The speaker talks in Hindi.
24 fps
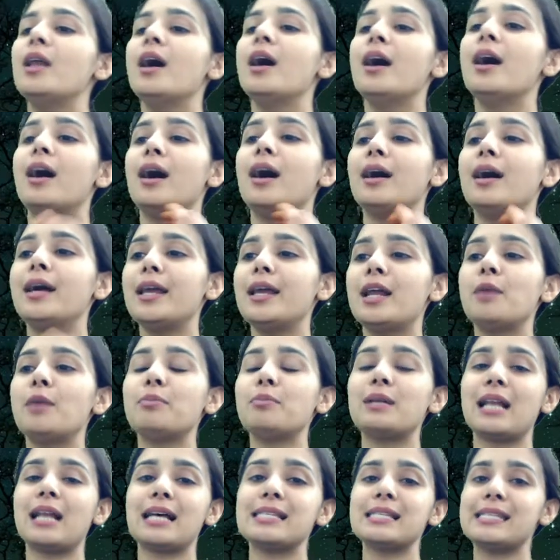अगर आप
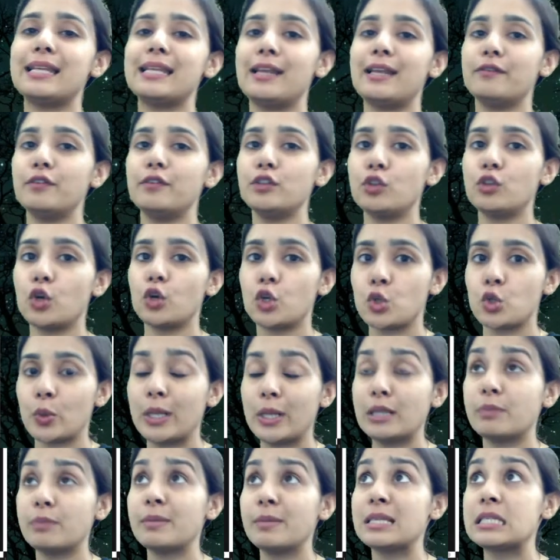क्लास इलेवंथ और
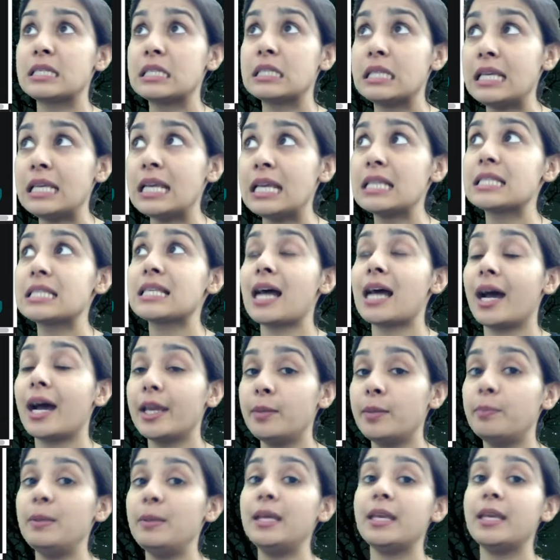ट्वेल्थ में सी एस आई
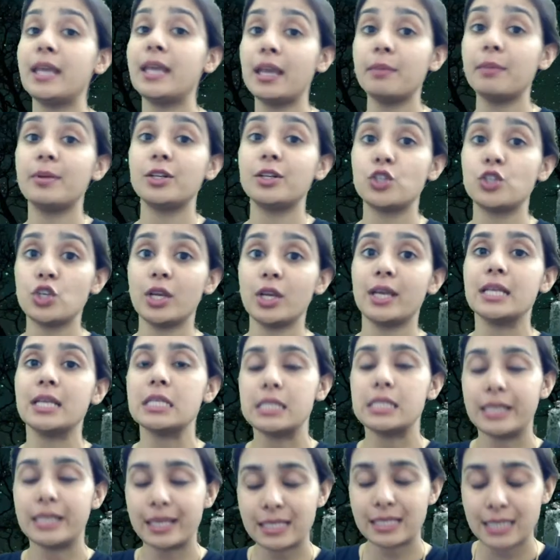पी के बच्चे हैं
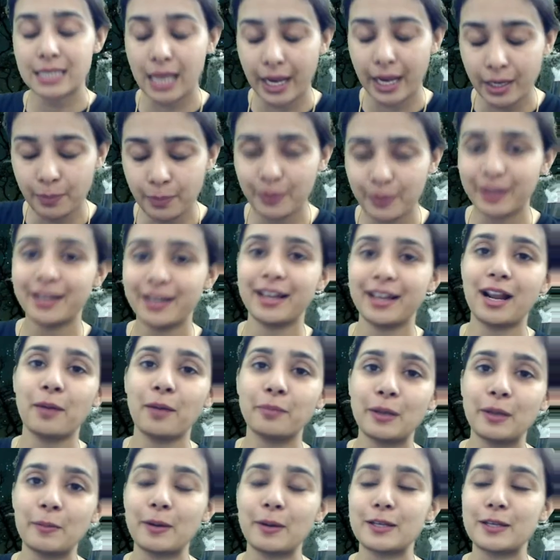सी एस आई पी अगर
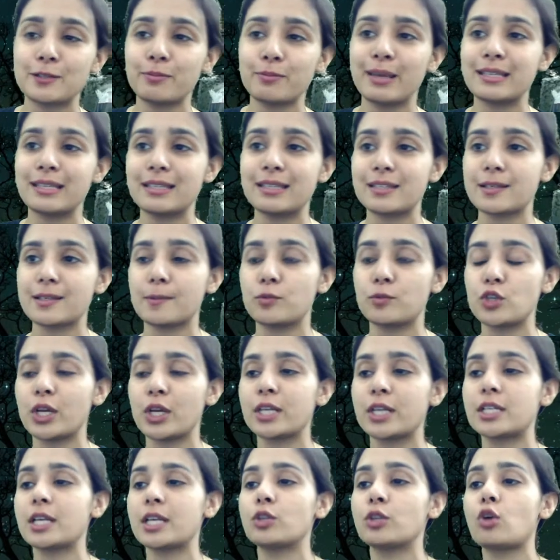आपके पास में एज ए
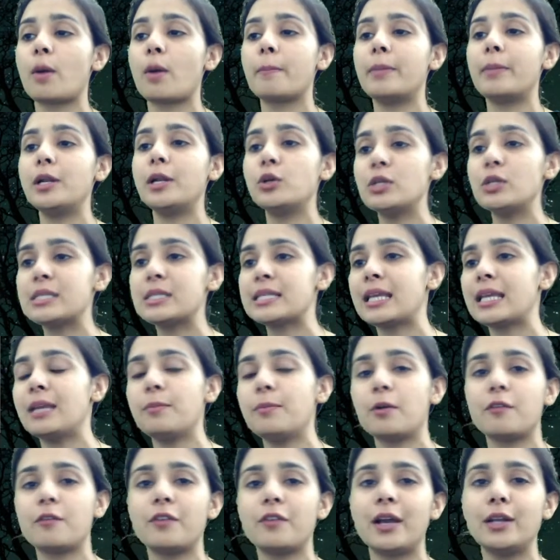सब्जेक्ट है तो आप बिल्कुल सही
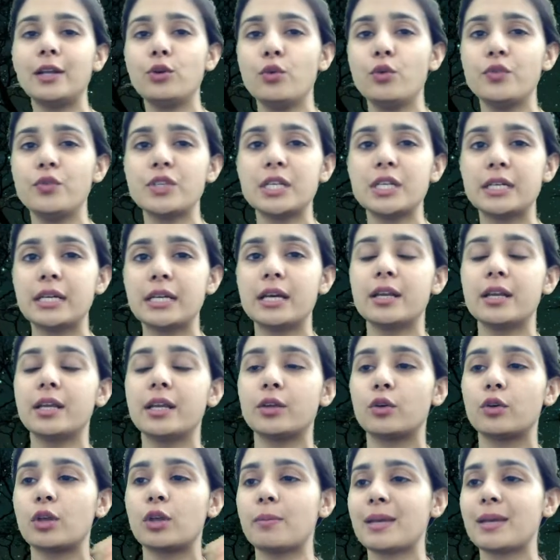प्रोफाइल को विज़िट करें
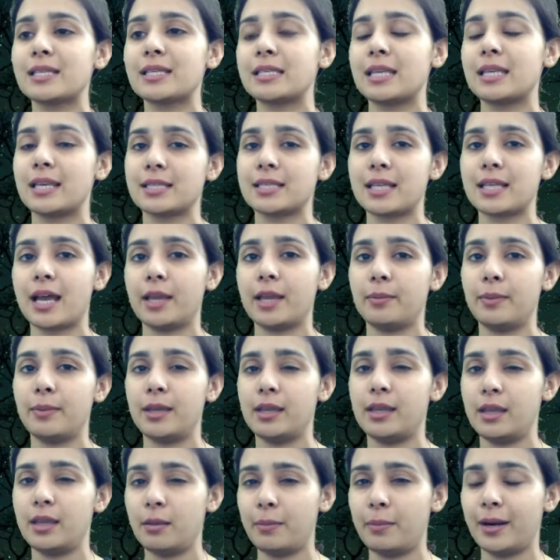क्योंकि मैं सी एस एस आई पी
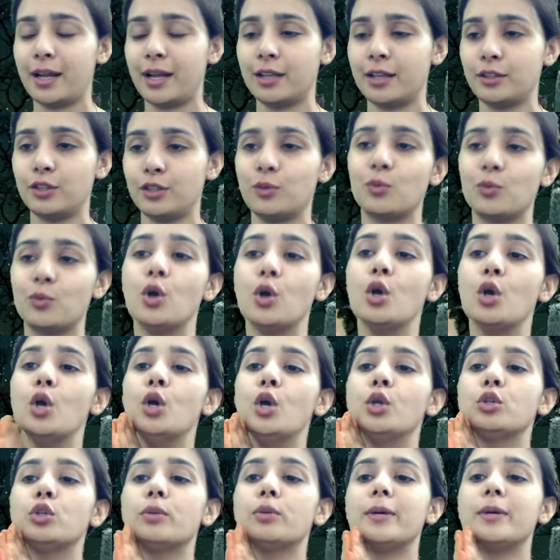ही पढ़ाती हूँ
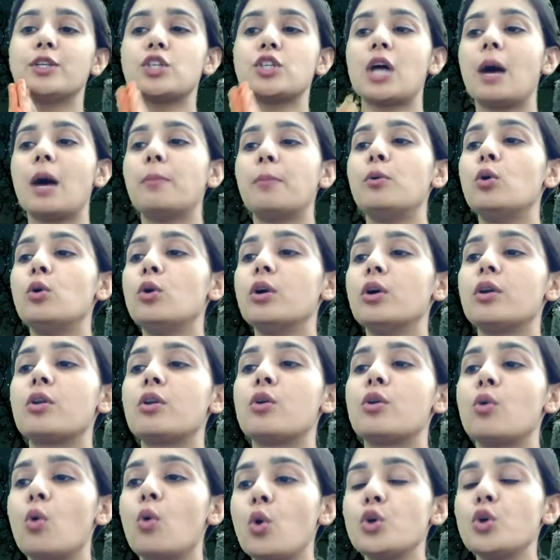तो बच्चा आप लोग
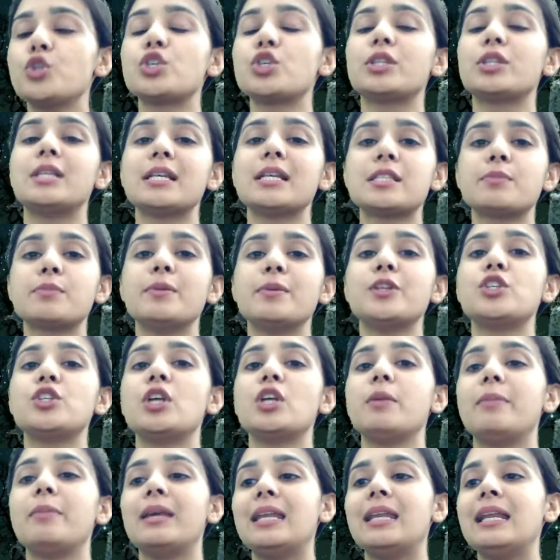रोज़ दस बजे
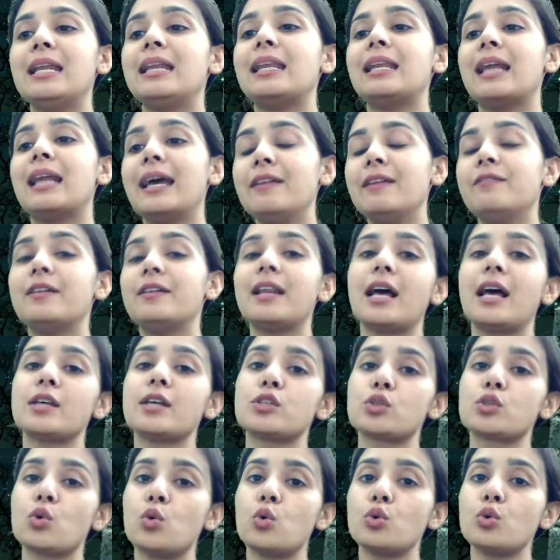मेरी लाइव क्लास
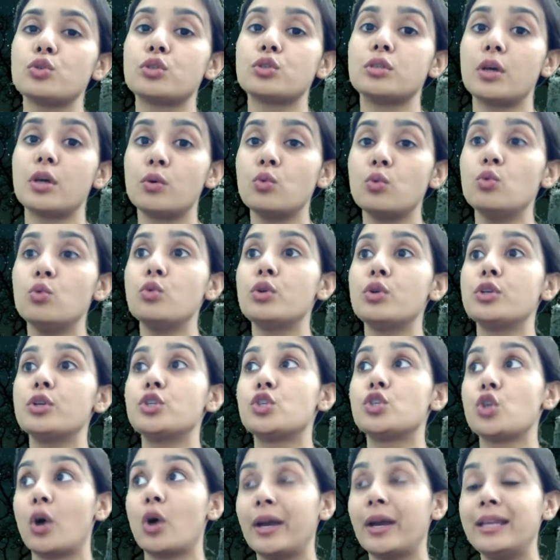को ज़रूर
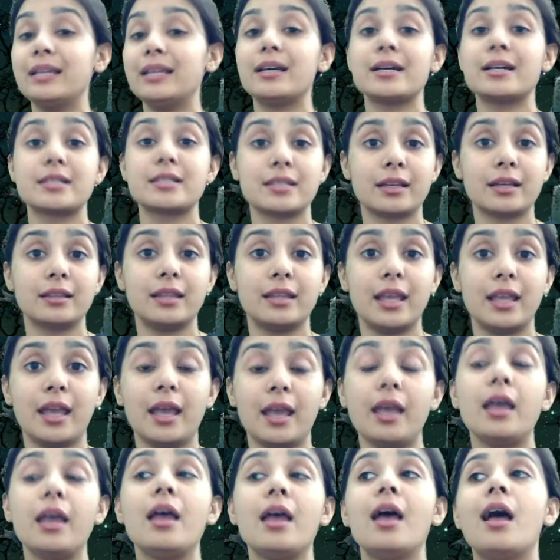ज्वाइन कर सकते
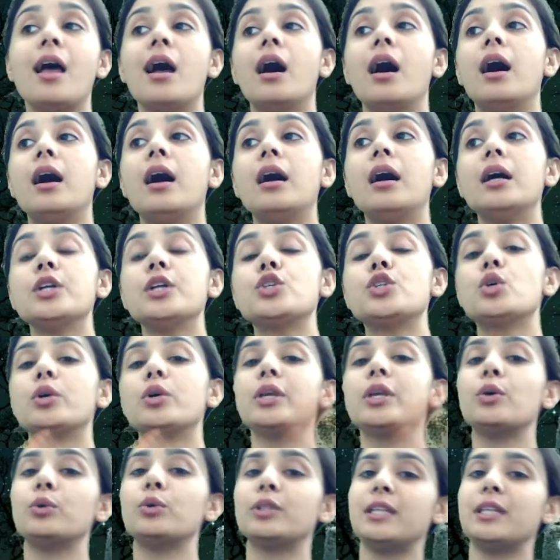हैं जो कि
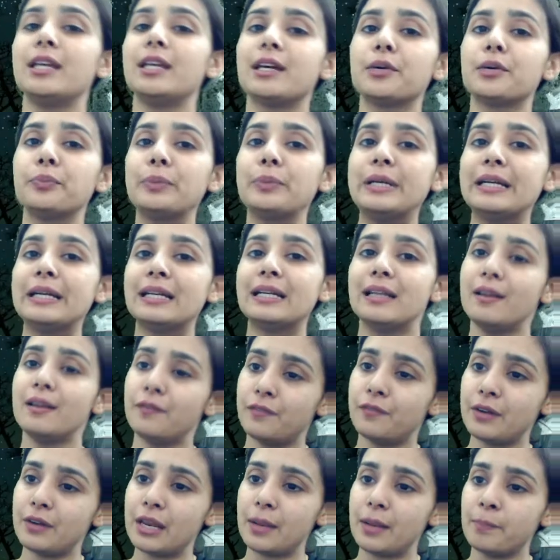होती है कम्प्लीटली
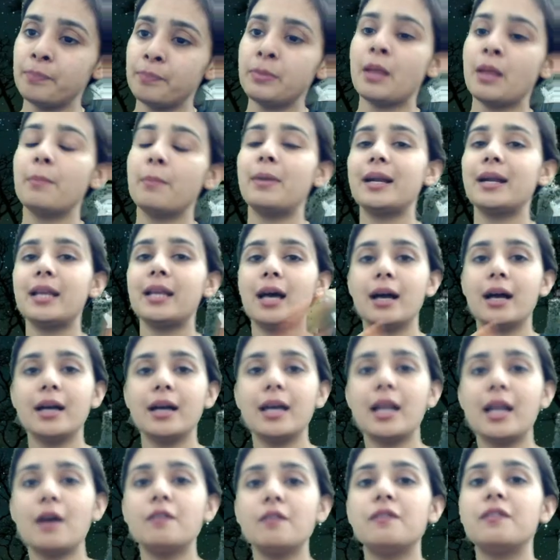फ्री बट अगर
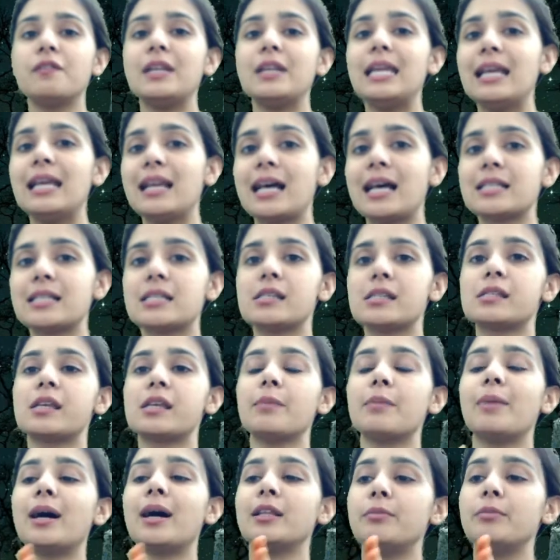आप फ्री क्लासेस के
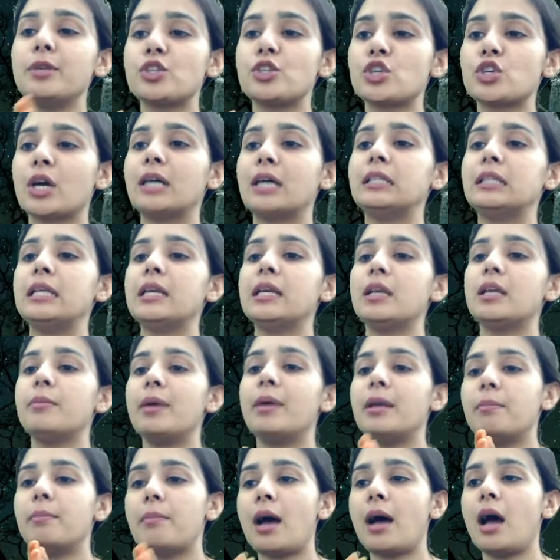बाद में चाहते हैं कि भाई
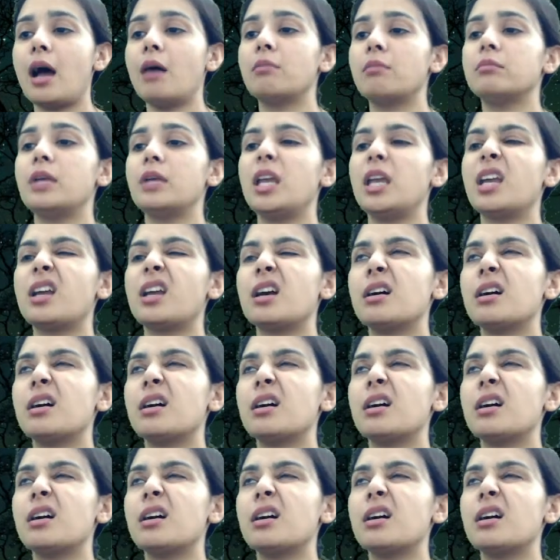मैम एक